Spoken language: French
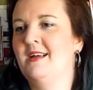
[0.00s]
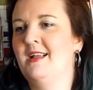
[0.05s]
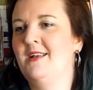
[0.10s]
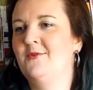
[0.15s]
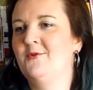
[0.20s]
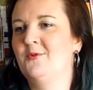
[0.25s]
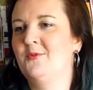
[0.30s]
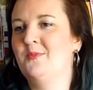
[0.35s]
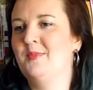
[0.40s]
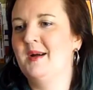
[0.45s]
elle
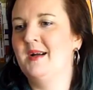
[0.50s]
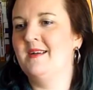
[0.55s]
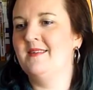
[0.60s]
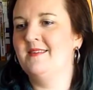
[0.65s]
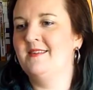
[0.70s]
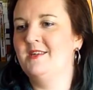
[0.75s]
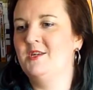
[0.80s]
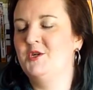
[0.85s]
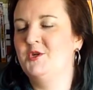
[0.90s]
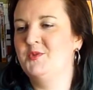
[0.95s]
compare
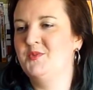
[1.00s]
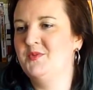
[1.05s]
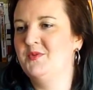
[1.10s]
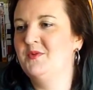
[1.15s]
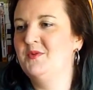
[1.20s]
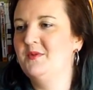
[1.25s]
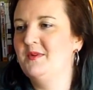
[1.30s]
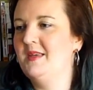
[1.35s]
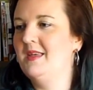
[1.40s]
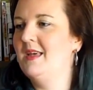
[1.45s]
ses
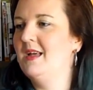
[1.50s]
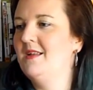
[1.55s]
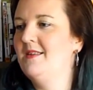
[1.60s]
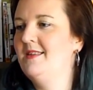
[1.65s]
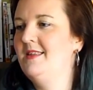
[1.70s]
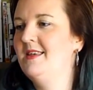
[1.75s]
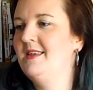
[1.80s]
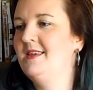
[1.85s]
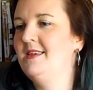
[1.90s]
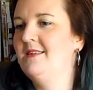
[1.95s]
cheveux et elle
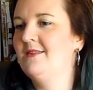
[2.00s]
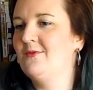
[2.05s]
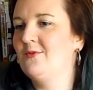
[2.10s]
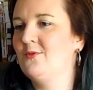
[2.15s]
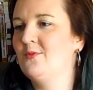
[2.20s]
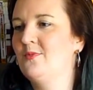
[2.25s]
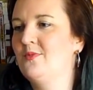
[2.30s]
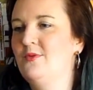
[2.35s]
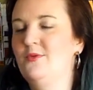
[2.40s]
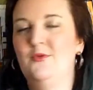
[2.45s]
dit qu'ils
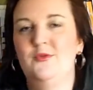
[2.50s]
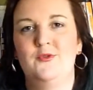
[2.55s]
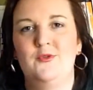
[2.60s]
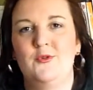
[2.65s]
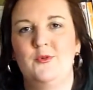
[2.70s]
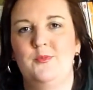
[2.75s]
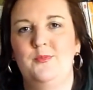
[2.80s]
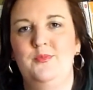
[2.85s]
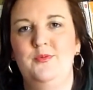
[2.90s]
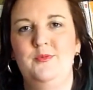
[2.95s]
sont
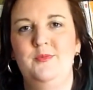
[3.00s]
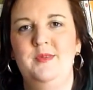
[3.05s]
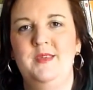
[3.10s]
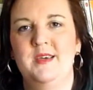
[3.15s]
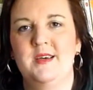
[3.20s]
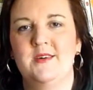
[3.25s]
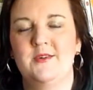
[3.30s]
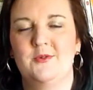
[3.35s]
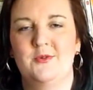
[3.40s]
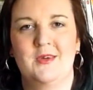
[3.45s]
plus pubiens que